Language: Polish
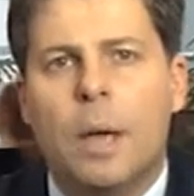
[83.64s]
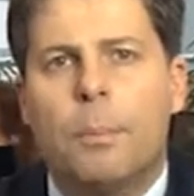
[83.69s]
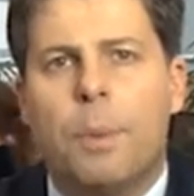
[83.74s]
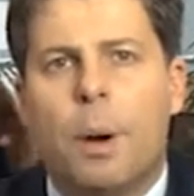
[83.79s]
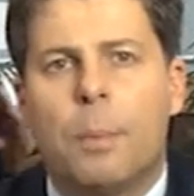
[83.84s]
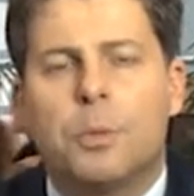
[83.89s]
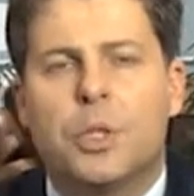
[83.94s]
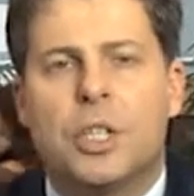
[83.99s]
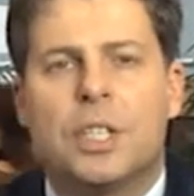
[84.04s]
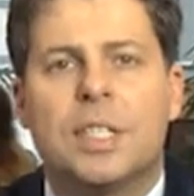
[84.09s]

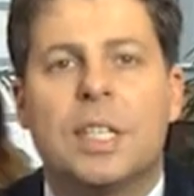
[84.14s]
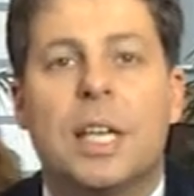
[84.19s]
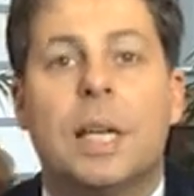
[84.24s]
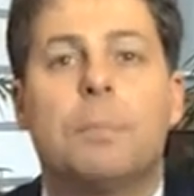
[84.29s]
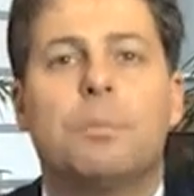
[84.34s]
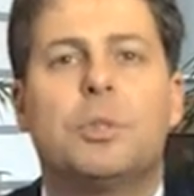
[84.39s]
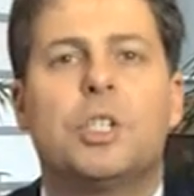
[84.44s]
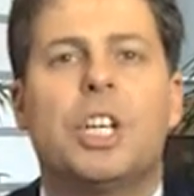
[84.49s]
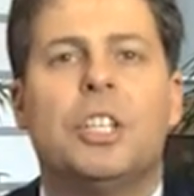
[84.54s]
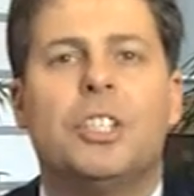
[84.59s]
poprzez
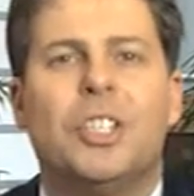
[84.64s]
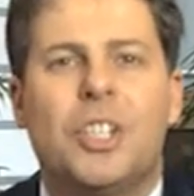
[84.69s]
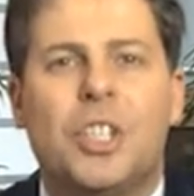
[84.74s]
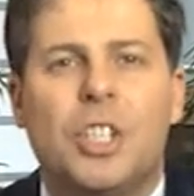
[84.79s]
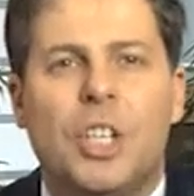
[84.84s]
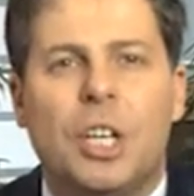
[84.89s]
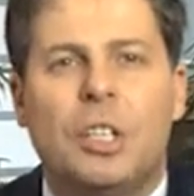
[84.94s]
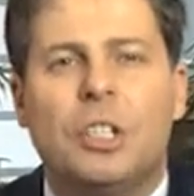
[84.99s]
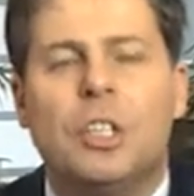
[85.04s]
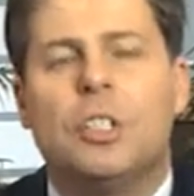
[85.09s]

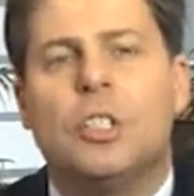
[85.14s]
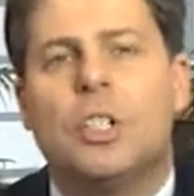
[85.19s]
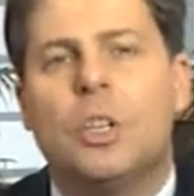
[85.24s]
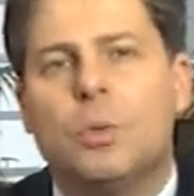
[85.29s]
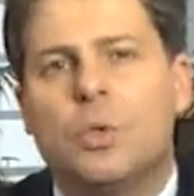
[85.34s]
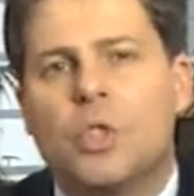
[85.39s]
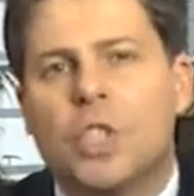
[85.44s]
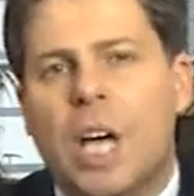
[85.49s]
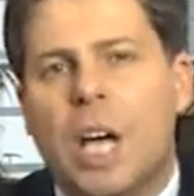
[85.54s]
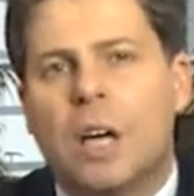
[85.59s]
przeniesienie
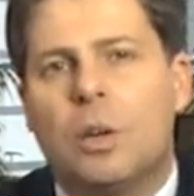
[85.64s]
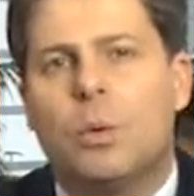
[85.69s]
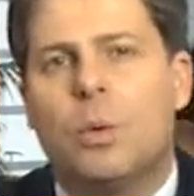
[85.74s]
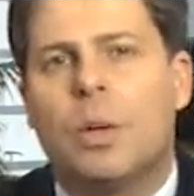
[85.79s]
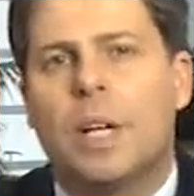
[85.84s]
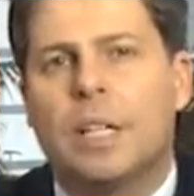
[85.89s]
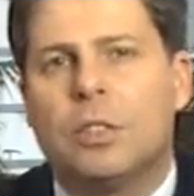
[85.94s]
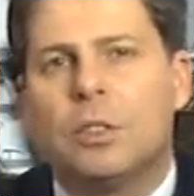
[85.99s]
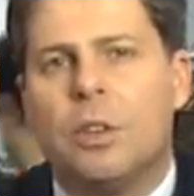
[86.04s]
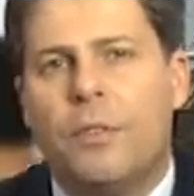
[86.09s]
ciężaru
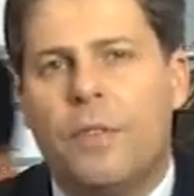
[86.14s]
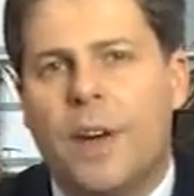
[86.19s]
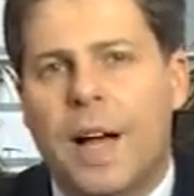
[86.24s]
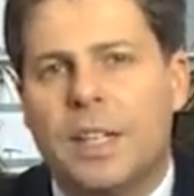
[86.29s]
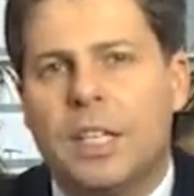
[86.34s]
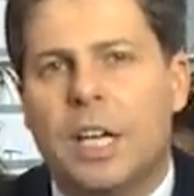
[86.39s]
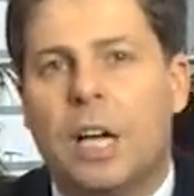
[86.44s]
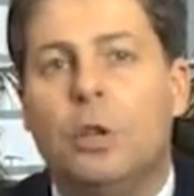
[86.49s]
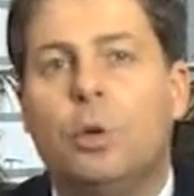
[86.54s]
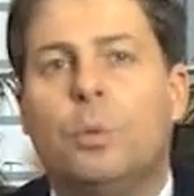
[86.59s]

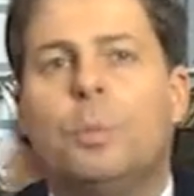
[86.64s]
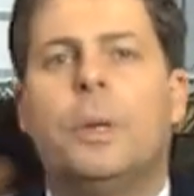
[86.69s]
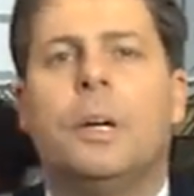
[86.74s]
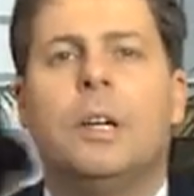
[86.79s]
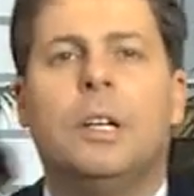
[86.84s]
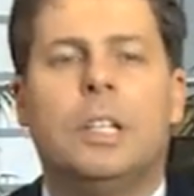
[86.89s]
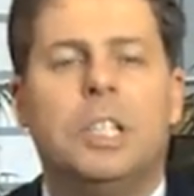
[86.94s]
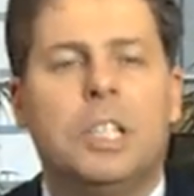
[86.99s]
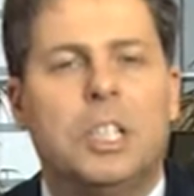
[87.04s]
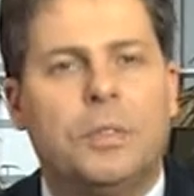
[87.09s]
ratowania lub
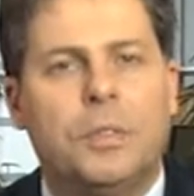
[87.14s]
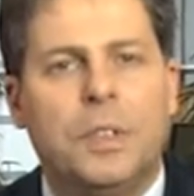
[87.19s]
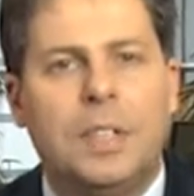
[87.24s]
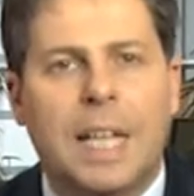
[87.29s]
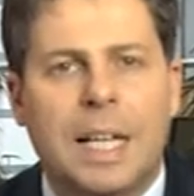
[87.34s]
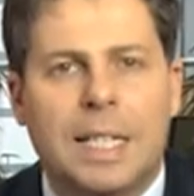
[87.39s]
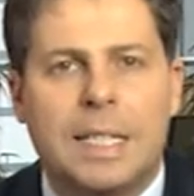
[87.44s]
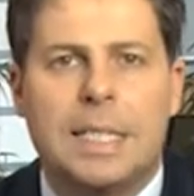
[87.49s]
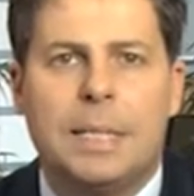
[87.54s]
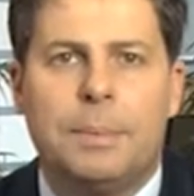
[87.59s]

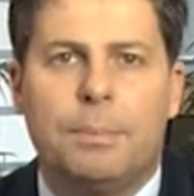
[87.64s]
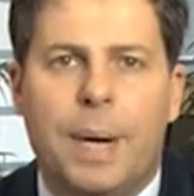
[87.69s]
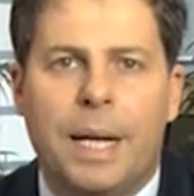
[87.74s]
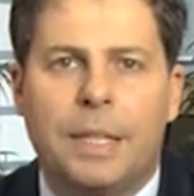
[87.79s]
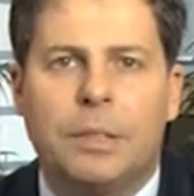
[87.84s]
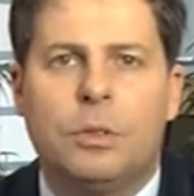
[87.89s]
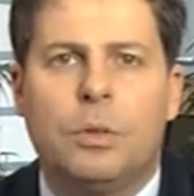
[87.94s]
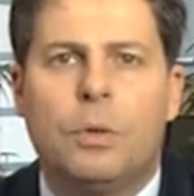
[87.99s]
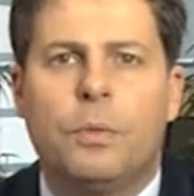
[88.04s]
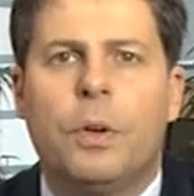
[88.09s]
likwidacji
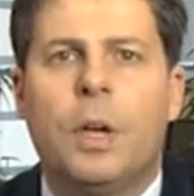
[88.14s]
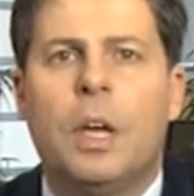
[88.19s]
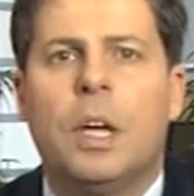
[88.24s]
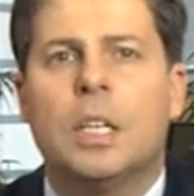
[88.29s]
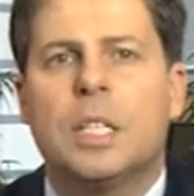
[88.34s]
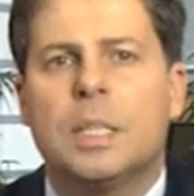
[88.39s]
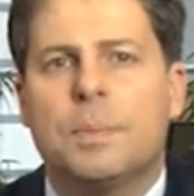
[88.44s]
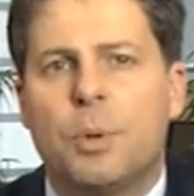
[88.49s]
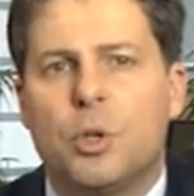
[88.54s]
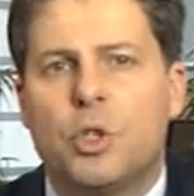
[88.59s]
banków
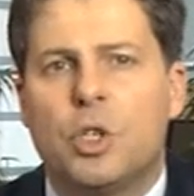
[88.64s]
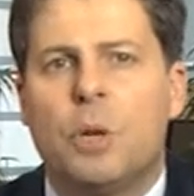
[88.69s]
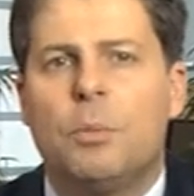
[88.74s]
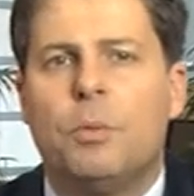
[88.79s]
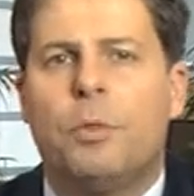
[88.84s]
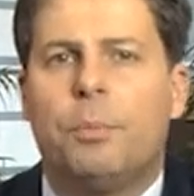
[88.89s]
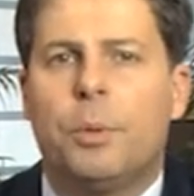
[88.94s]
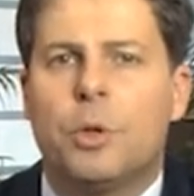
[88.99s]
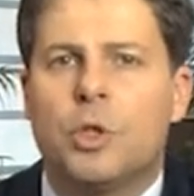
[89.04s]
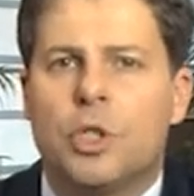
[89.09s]
z
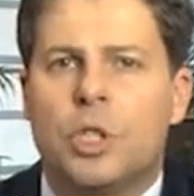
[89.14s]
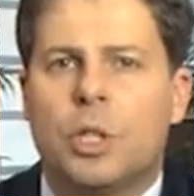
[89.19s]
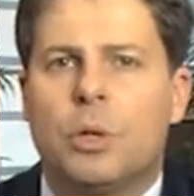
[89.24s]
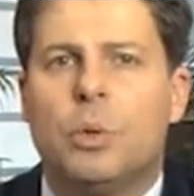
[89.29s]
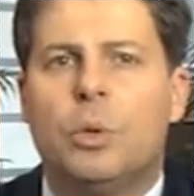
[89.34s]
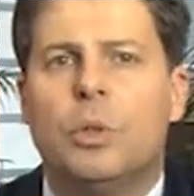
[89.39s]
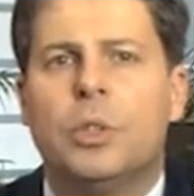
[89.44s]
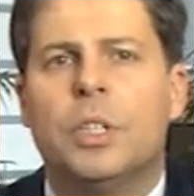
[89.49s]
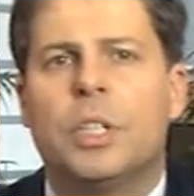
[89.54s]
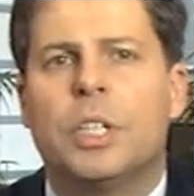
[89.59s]
poziomów
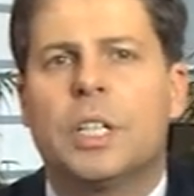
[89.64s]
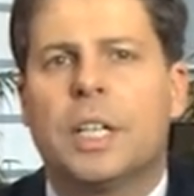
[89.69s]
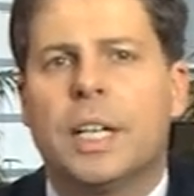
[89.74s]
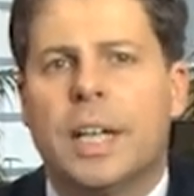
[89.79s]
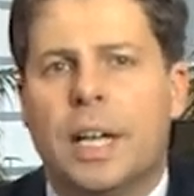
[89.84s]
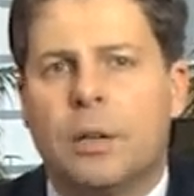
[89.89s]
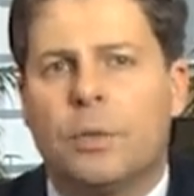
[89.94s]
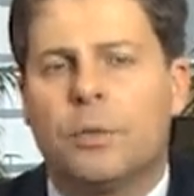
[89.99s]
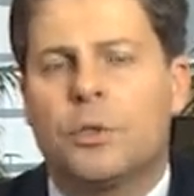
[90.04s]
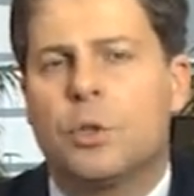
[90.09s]
poszczególnych
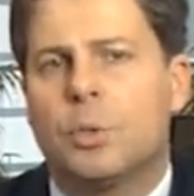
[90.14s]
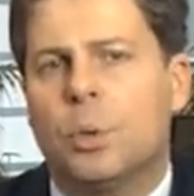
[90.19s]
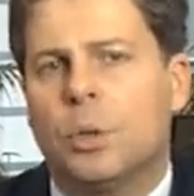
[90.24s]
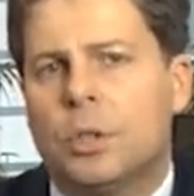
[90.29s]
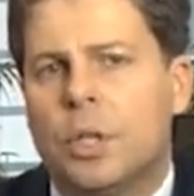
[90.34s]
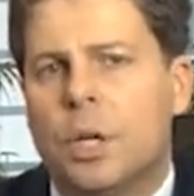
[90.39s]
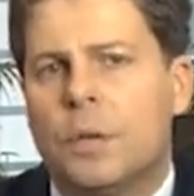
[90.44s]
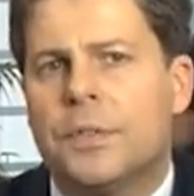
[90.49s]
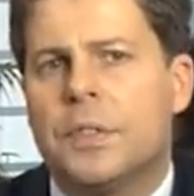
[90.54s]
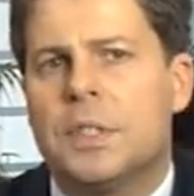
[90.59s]
krajów
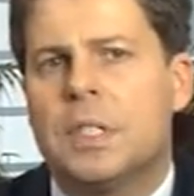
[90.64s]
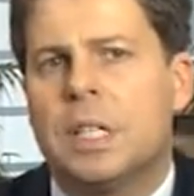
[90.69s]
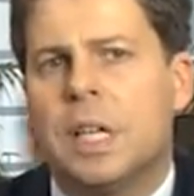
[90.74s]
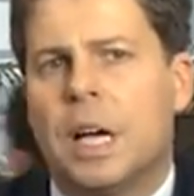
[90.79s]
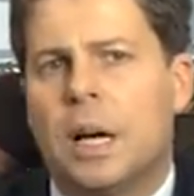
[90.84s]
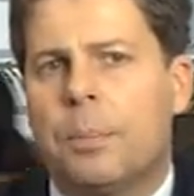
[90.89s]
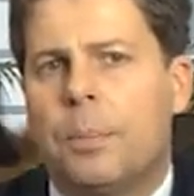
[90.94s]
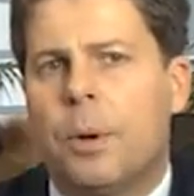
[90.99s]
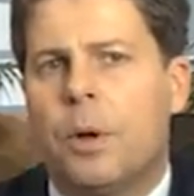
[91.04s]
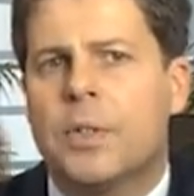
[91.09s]
członkowskich,
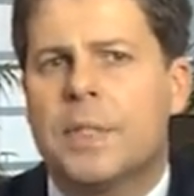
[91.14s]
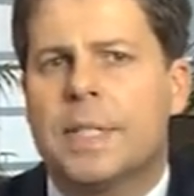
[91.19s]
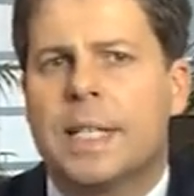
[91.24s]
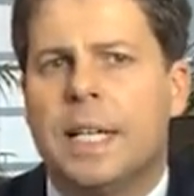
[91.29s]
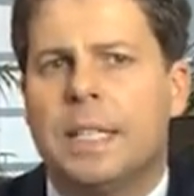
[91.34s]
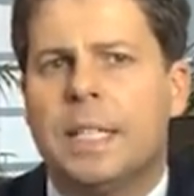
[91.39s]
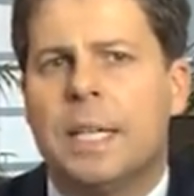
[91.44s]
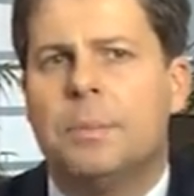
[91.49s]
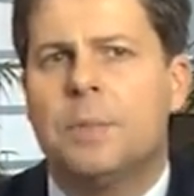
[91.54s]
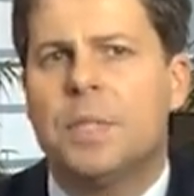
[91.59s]
jak
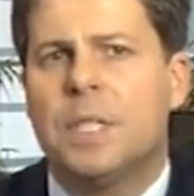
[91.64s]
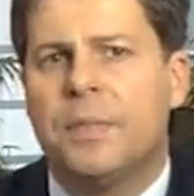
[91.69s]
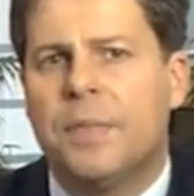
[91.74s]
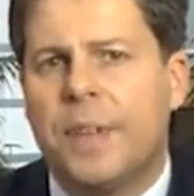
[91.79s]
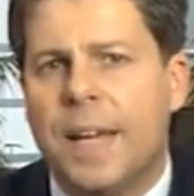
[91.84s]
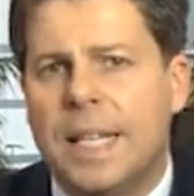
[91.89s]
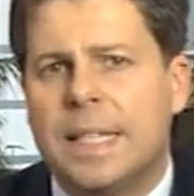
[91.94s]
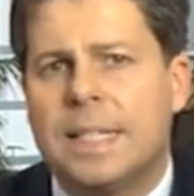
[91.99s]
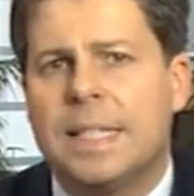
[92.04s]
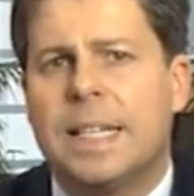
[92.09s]
Polska, Niemcy,
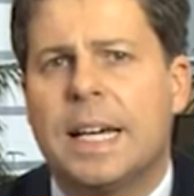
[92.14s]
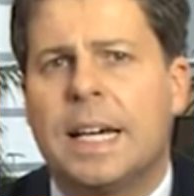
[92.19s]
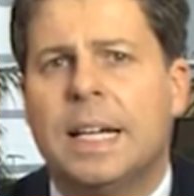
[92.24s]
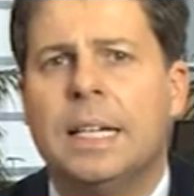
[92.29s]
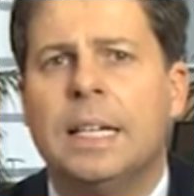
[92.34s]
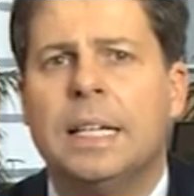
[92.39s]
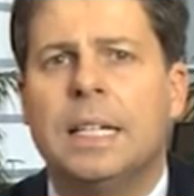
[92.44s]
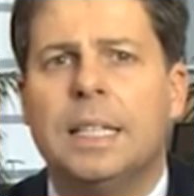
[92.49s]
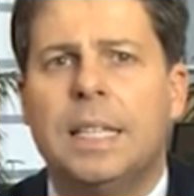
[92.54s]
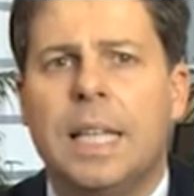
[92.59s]
Francja,
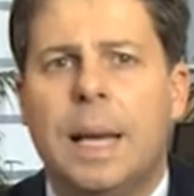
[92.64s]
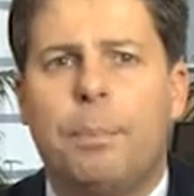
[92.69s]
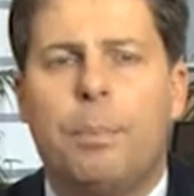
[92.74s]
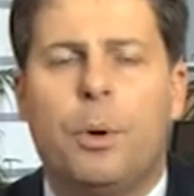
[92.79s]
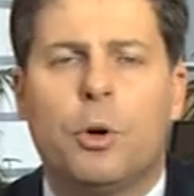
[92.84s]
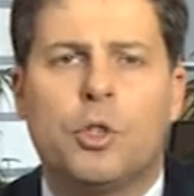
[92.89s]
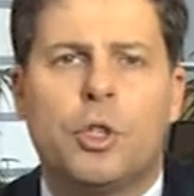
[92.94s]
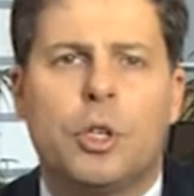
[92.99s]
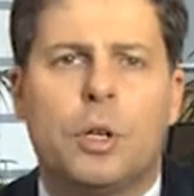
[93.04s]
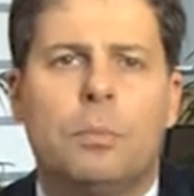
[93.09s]
na
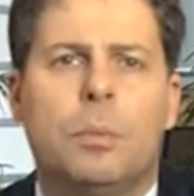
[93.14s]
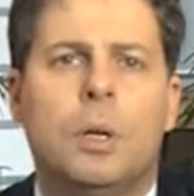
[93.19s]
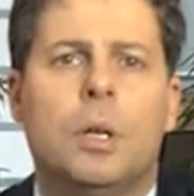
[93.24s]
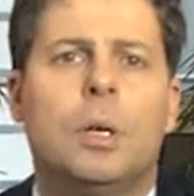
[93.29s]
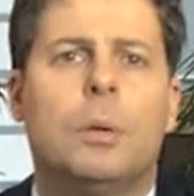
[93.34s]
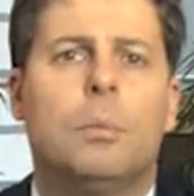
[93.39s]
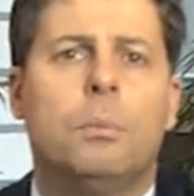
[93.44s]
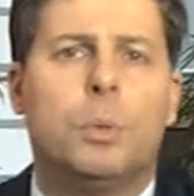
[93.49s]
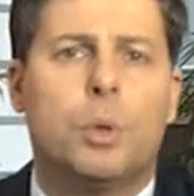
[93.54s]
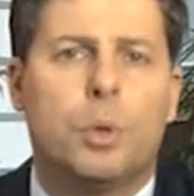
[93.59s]
poziom
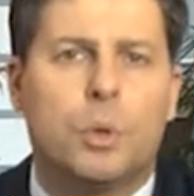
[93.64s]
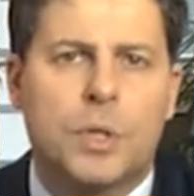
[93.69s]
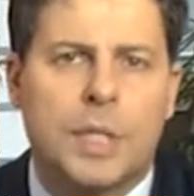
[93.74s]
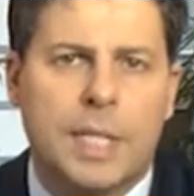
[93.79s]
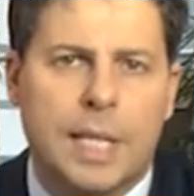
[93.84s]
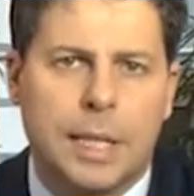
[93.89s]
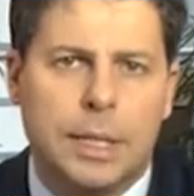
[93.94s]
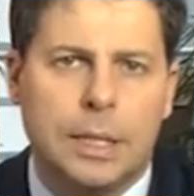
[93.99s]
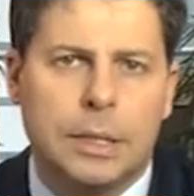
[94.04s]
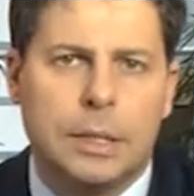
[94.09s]

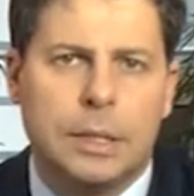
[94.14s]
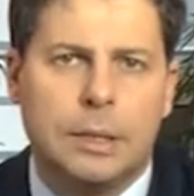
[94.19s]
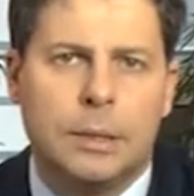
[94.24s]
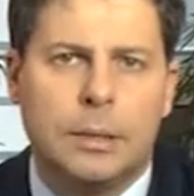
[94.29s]
Brukseli.